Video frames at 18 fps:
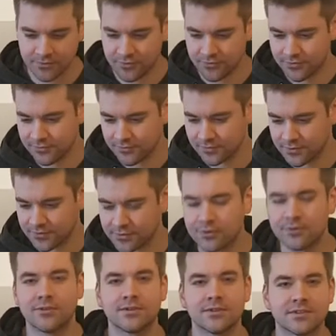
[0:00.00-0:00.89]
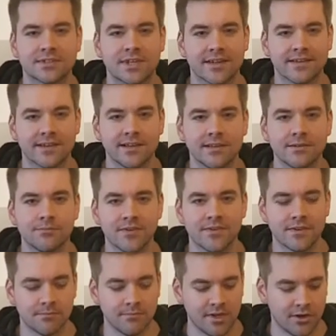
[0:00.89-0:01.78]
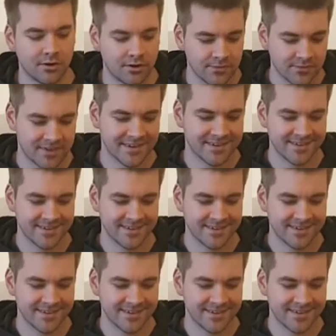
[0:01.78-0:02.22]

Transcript: für 45 Euro tatsächlich ein bisschen mehr erhofft.